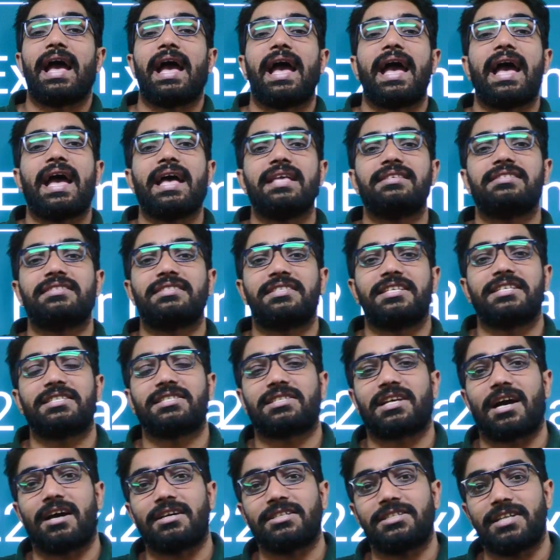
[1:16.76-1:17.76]
एज
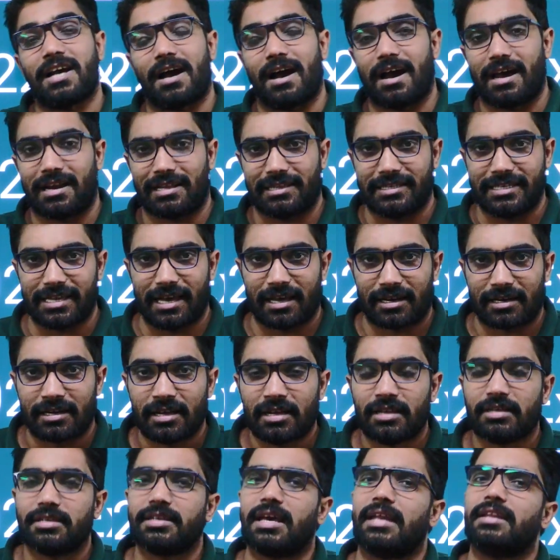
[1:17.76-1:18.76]
डिस्कस्ड अर्लियर
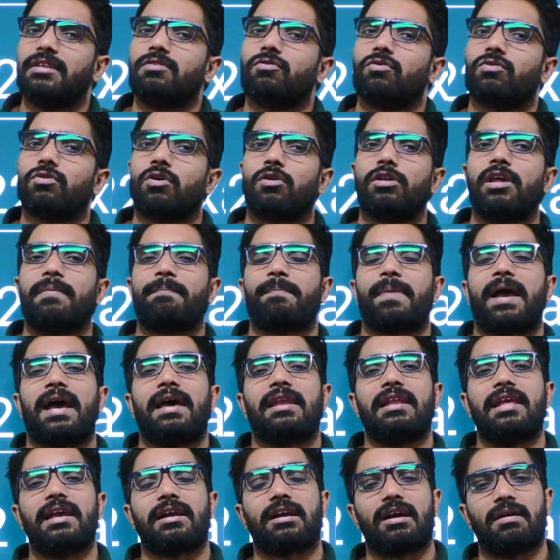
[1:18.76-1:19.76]
यानी उन्होंने
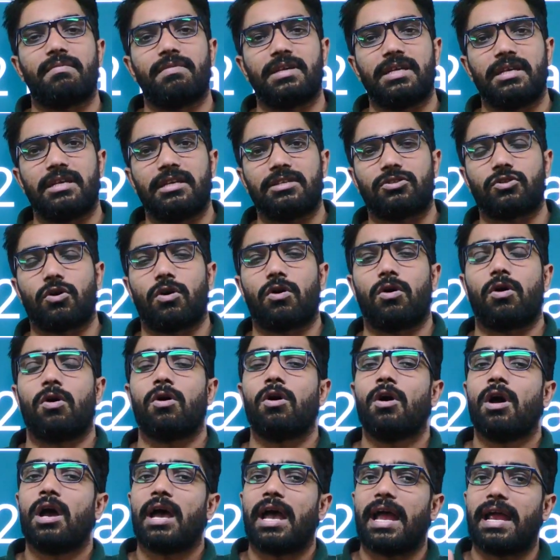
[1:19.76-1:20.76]
पहले कभी जो
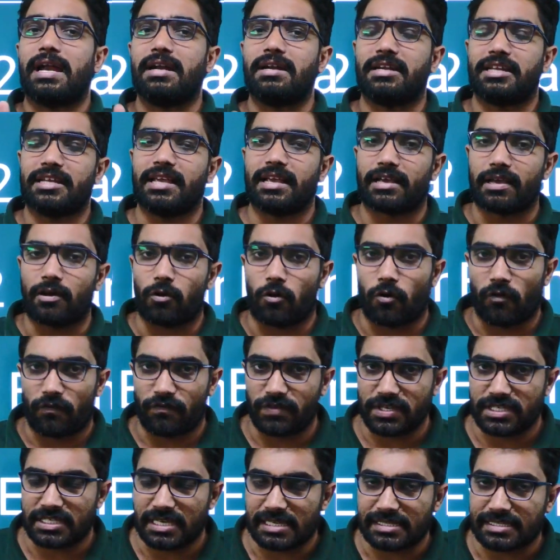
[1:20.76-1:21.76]
एनटीए के
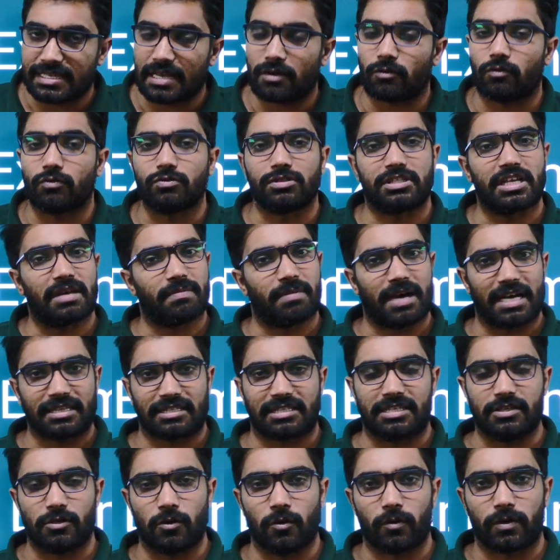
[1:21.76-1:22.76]
ऑफिशियल्स हैं उनसे
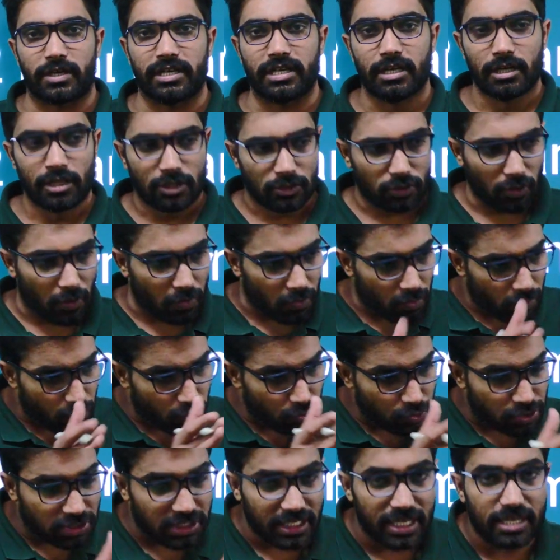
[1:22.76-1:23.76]
बात की होगी तो
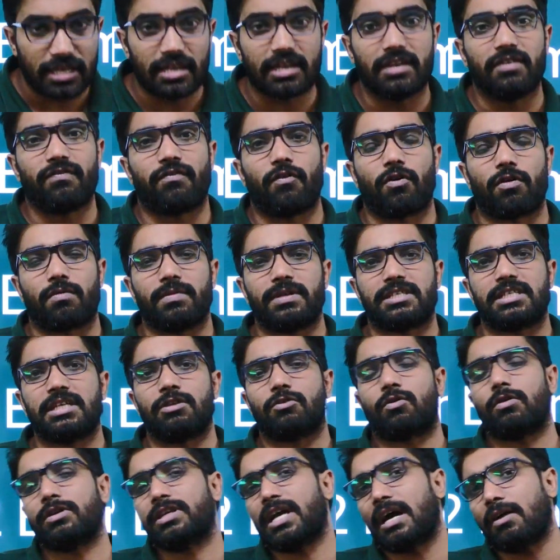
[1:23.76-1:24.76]
उसी इंफॉर्मेशन
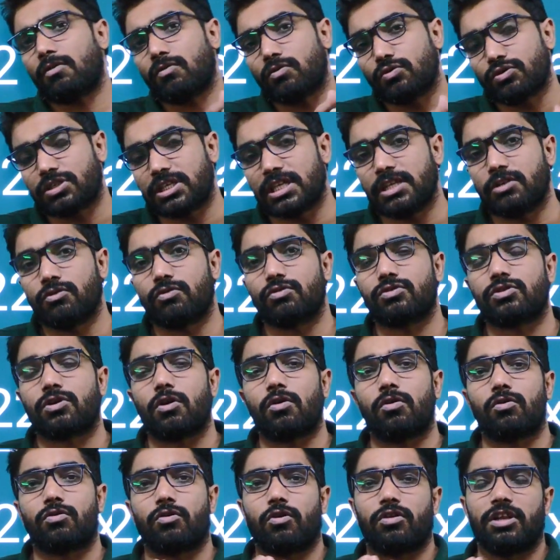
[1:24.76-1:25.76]
को या उसी न्यूज को
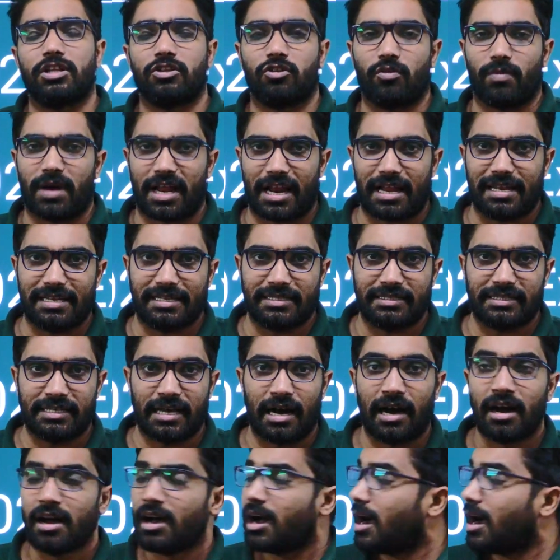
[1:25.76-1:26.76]
उन्होंने दोबारा लिख दिया